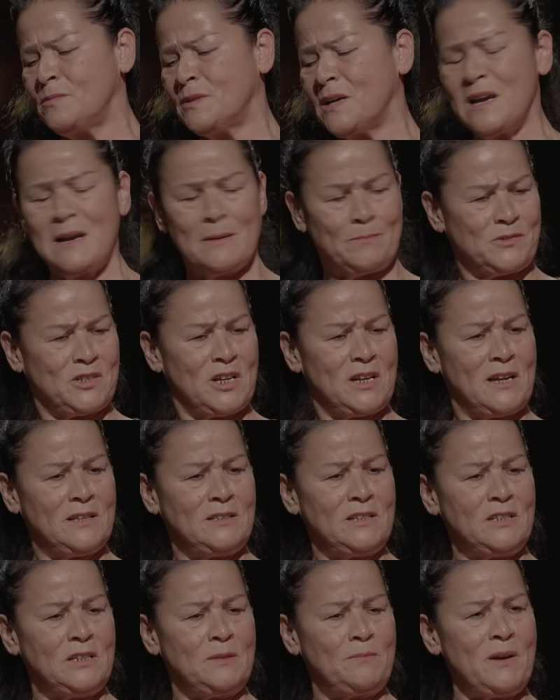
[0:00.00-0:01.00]

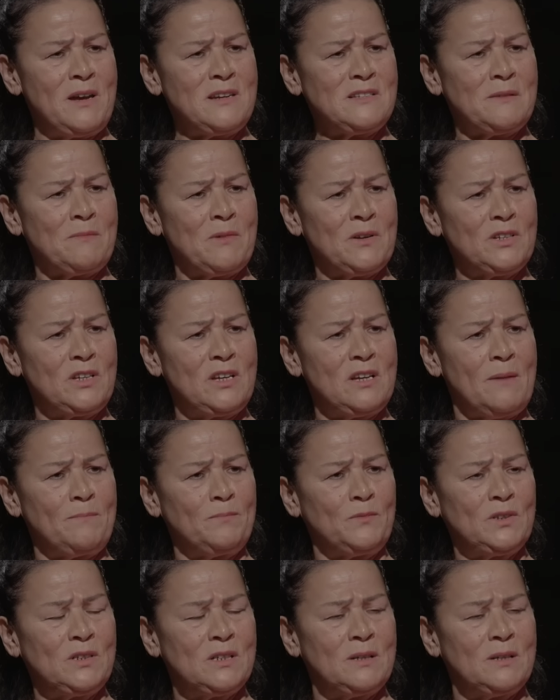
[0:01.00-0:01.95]
kelepçelediği gibi her zamanki yaptığı